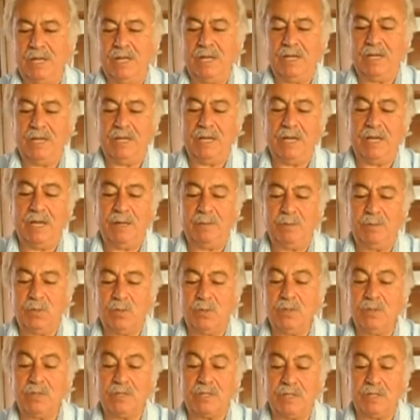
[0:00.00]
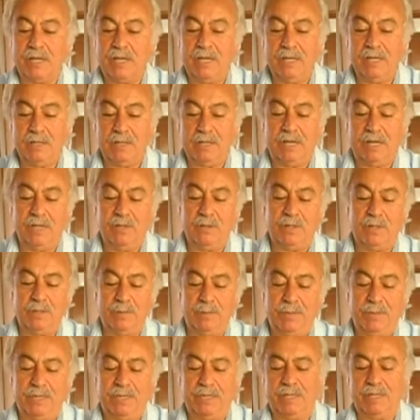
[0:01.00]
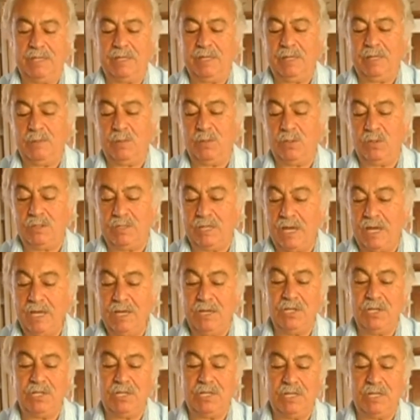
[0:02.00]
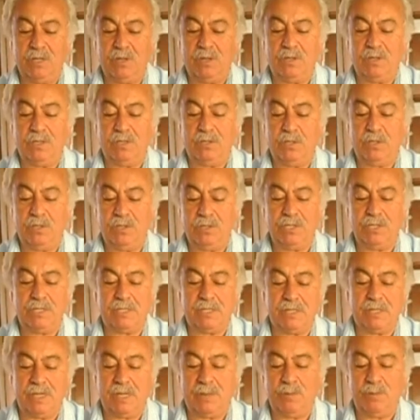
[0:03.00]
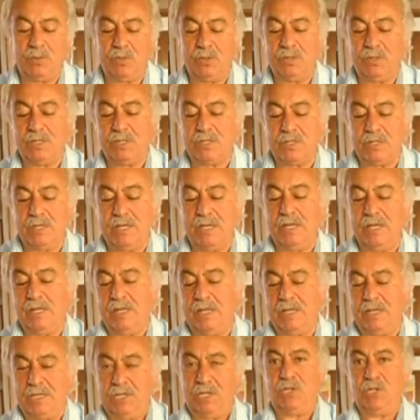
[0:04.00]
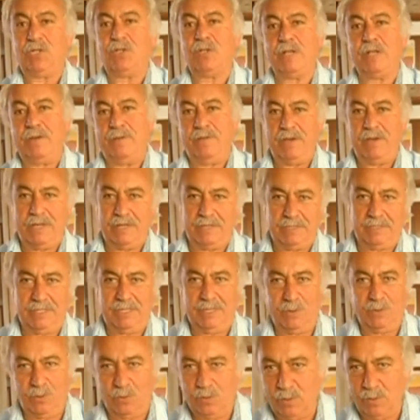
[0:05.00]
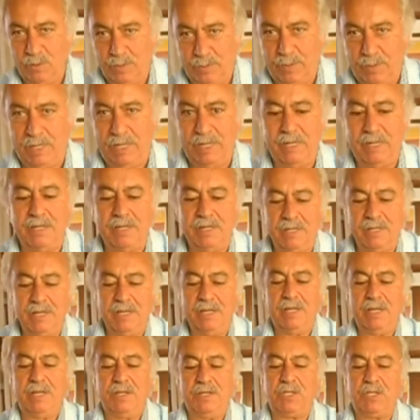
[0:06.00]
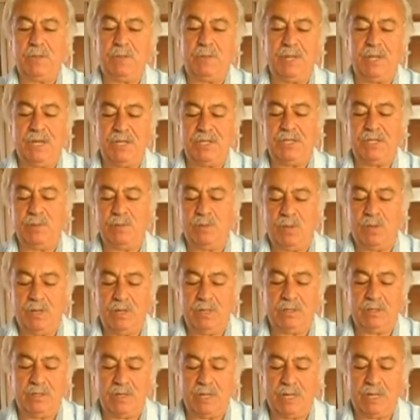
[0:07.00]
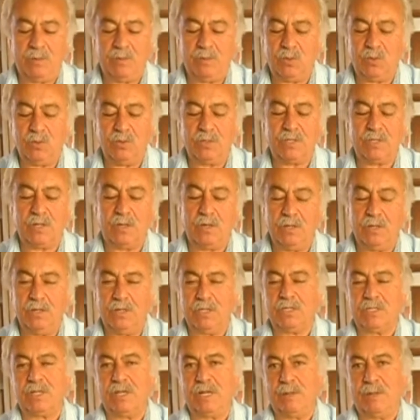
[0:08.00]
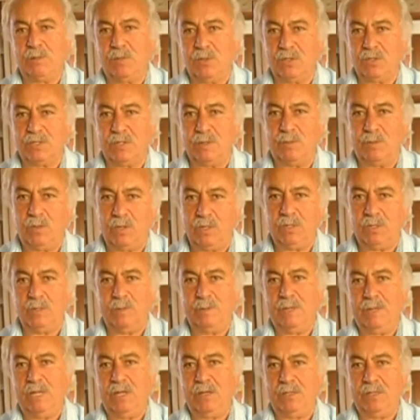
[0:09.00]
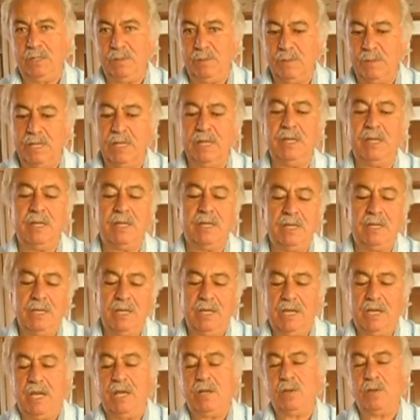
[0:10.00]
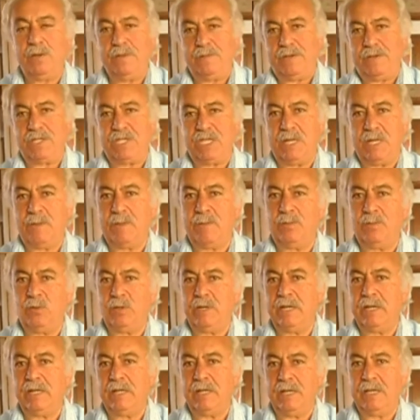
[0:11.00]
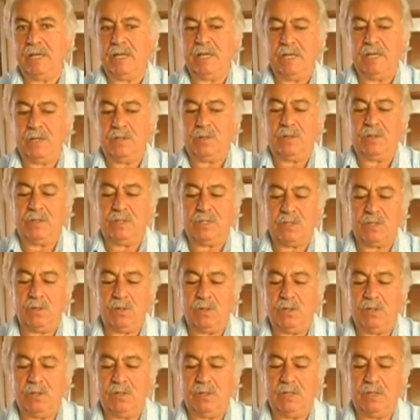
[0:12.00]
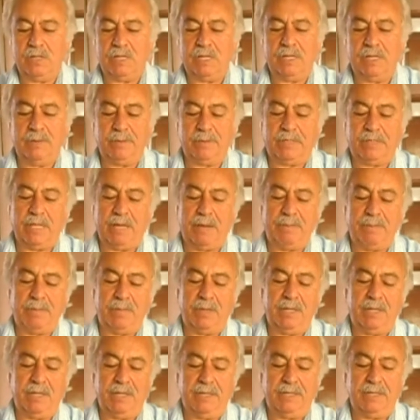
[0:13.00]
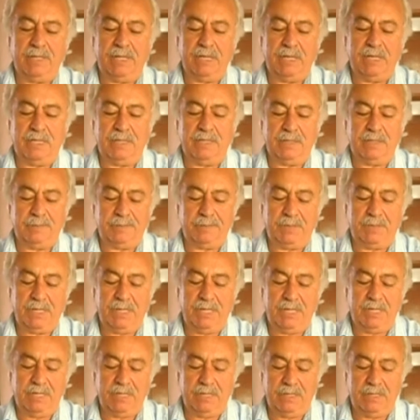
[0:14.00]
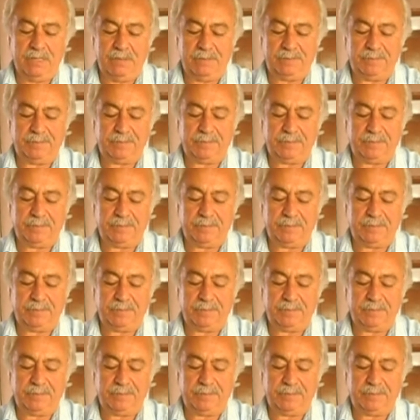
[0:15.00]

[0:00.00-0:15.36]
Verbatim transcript: allora, la, eh, allora per i botanici e ornitologici l'Abruzzo è la regione verde d'Europa, ci piace molto l'Abruzzo, conoscono l'Abruzzo molto meglio di me e noi facciamo pure non solo eh, tappa nel, nel,